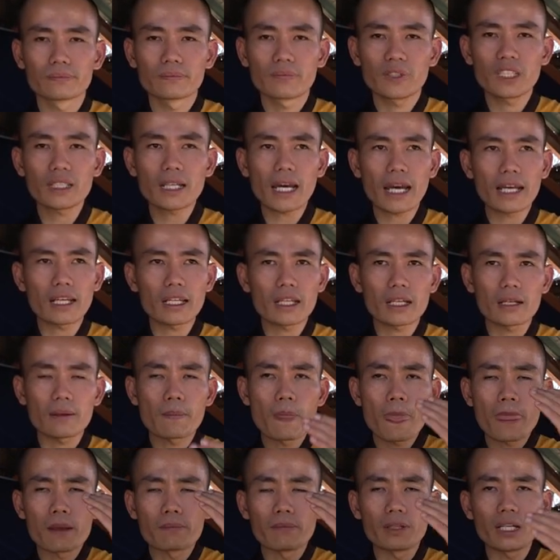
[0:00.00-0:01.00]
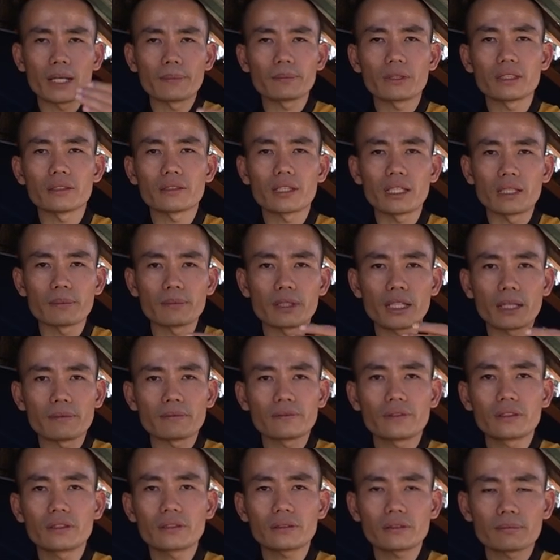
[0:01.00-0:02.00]
thứ hai là mình làm từ thiện mình làm
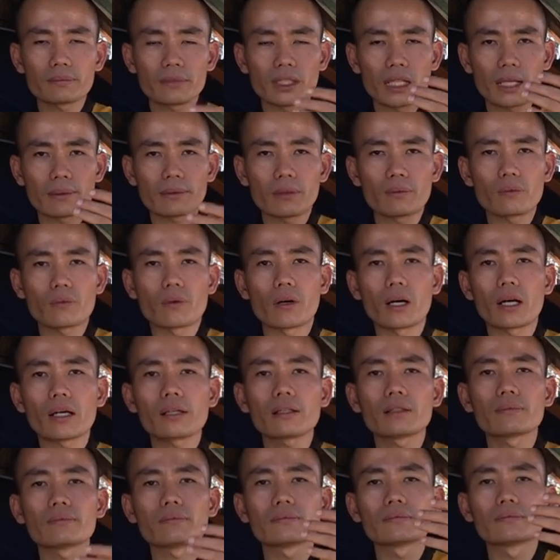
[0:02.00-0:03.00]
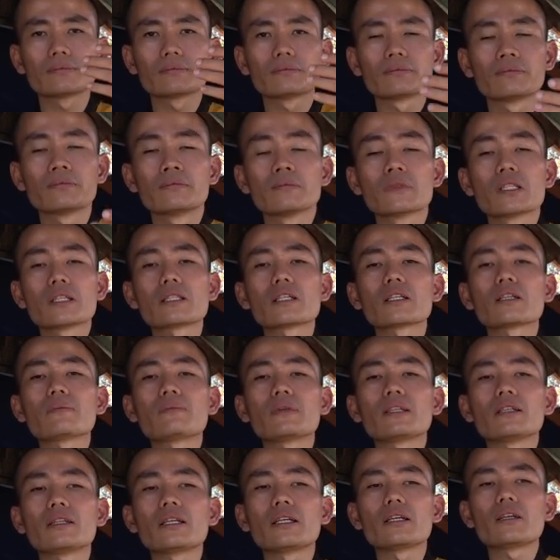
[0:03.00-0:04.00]
phước mình làm công quả sao cái
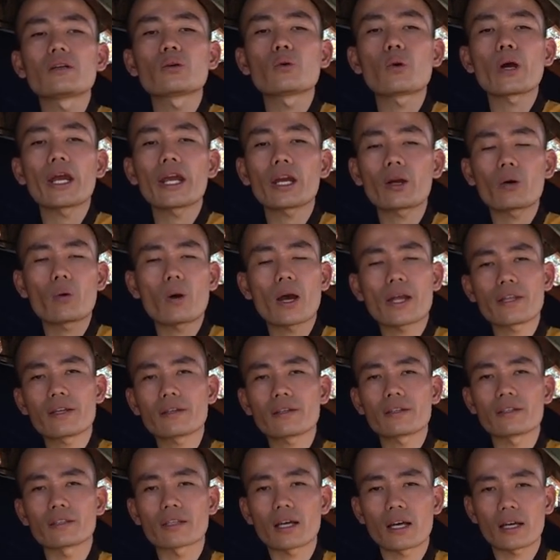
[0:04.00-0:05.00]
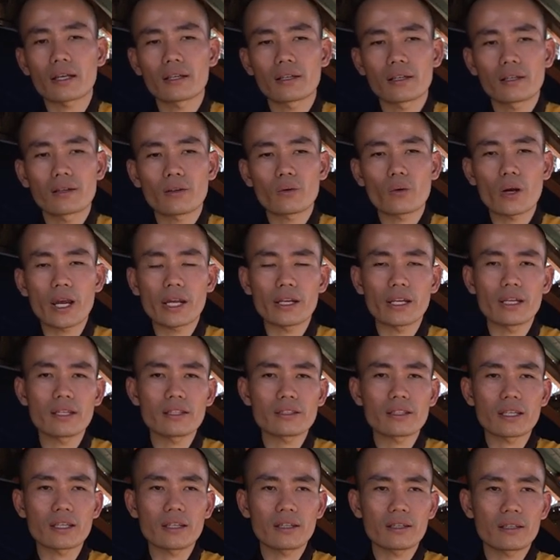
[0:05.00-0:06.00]
mình đi khoe khoa với người ta khoe để làm
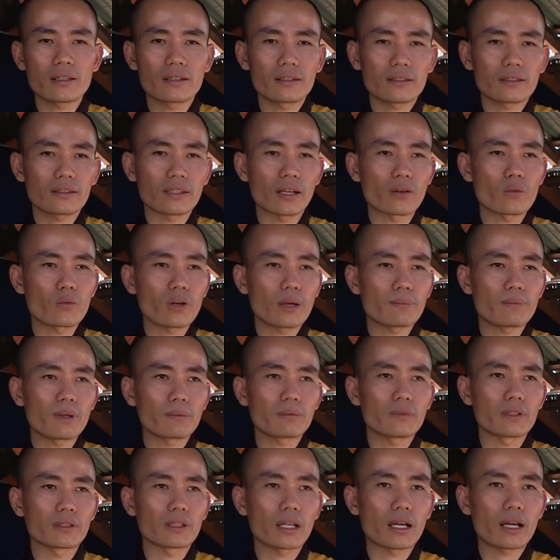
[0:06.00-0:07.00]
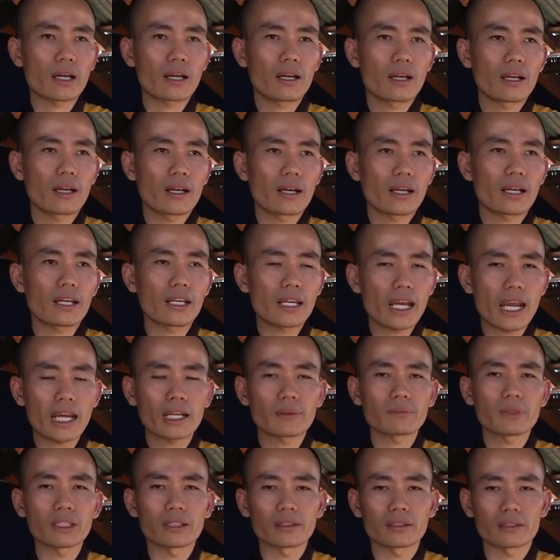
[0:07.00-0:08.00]
chi chẳng qua mong người ta
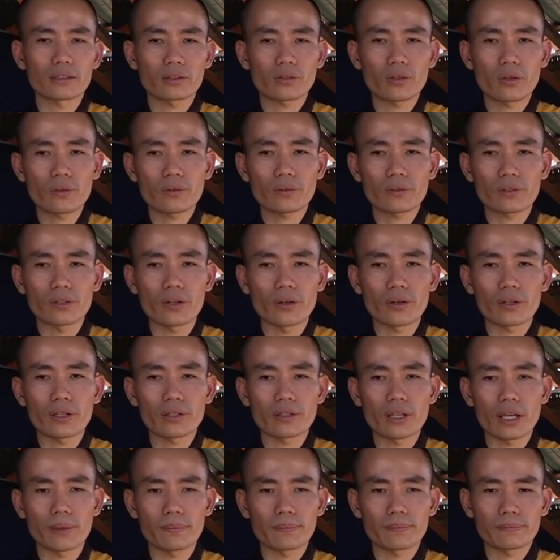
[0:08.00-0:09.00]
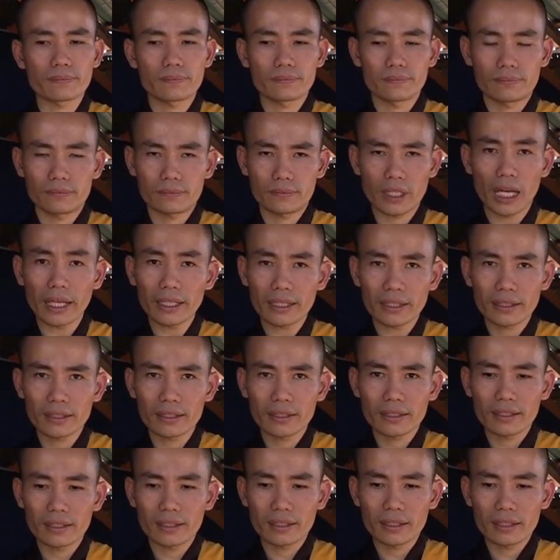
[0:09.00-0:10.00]
khen mình tốt giỏi đẹp hay
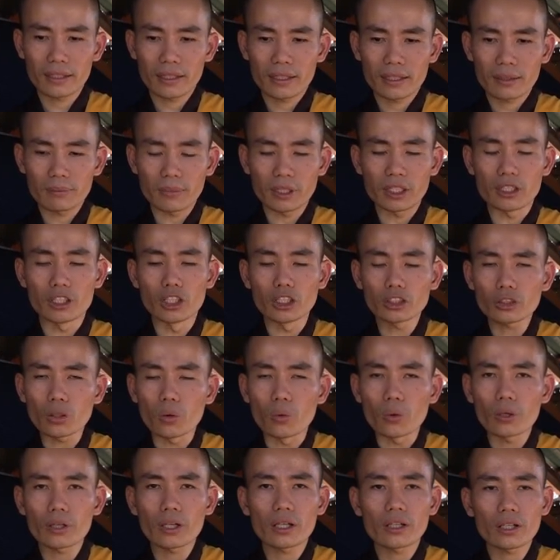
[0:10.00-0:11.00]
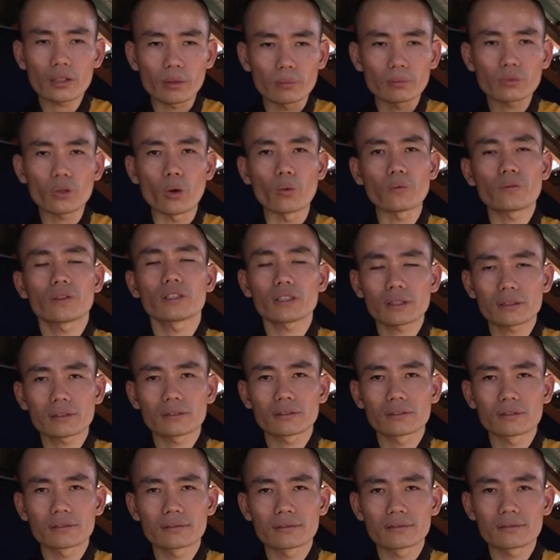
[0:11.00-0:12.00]
mình hưởng thụ cái đó nó cũng tổn phước
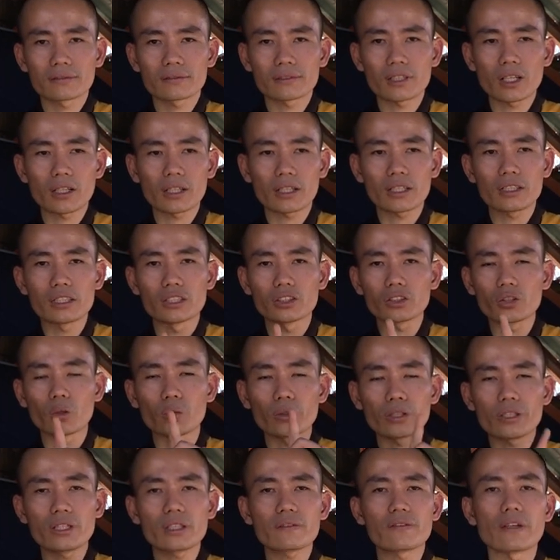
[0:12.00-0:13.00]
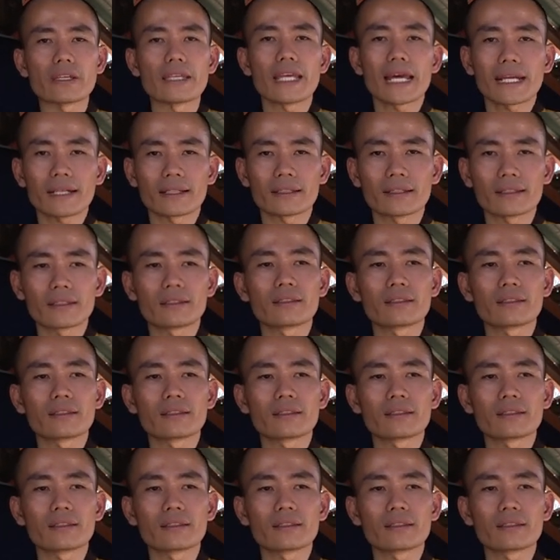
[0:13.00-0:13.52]
đó là cái hưởng thụ thứ nhất về danh